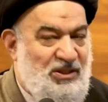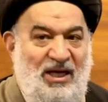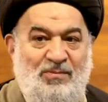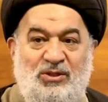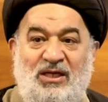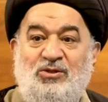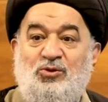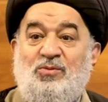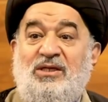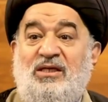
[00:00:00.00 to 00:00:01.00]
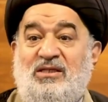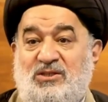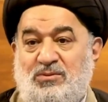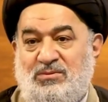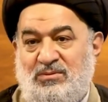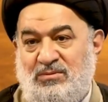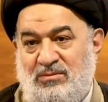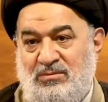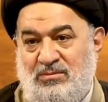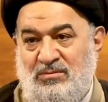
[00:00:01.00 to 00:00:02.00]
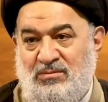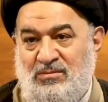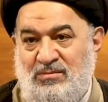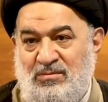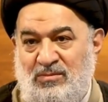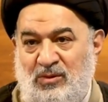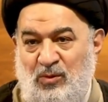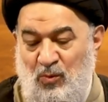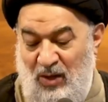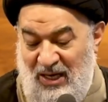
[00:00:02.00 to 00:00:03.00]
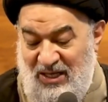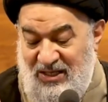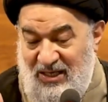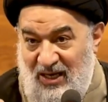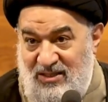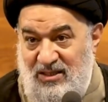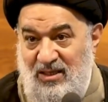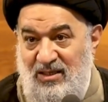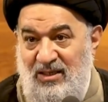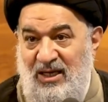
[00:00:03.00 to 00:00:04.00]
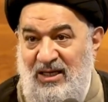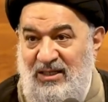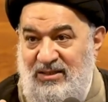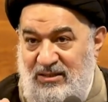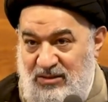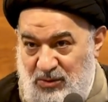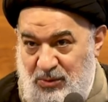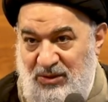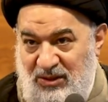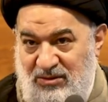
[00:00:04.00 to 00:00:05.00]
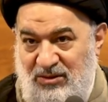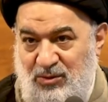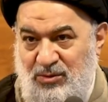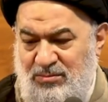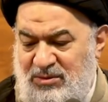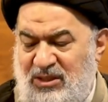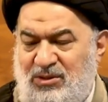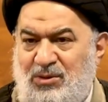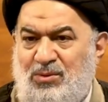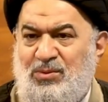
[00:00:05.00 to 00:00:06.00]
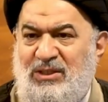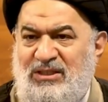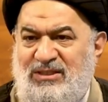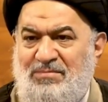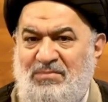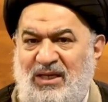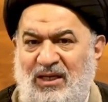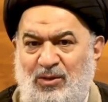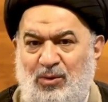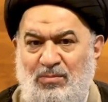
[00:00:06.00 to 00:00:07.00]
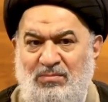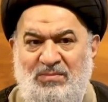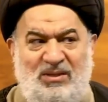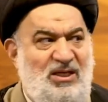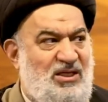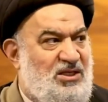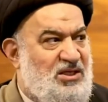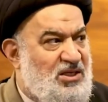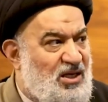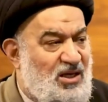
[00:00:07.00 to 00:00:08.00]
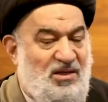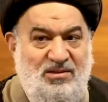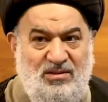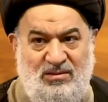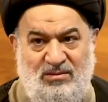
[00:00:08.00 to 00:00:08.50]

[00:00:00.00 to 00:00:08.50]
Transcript: لابد أن تميزوا وهذه الحصانة التي تكون عندكم صدقوني تمنع الأمة من الانهيار